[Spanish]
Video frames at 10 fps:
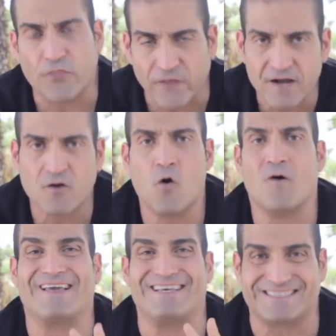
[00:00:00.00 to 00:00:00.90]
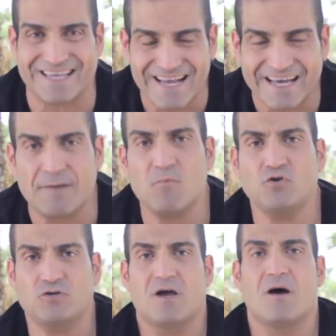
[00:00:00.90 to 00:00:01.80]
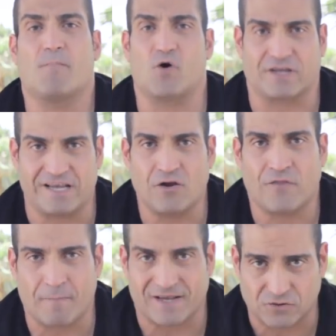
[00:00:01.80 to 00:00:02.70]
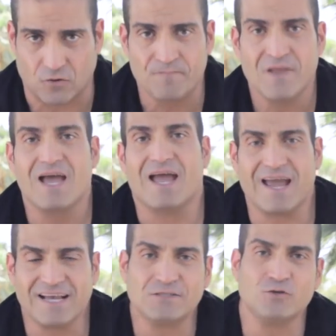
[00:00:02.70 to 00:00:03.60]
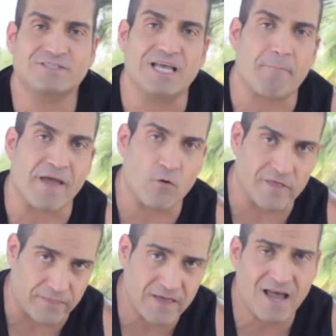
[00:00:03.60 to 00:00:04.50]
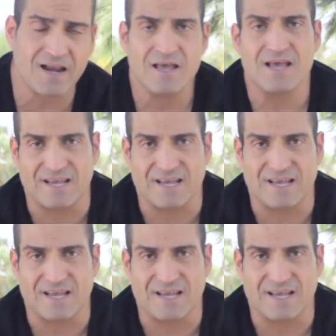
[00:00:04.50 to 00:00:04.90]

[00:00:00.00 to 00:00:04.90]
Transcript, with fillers: 5 y 6 gramos por kilo de peso. Eso sí es perjudicial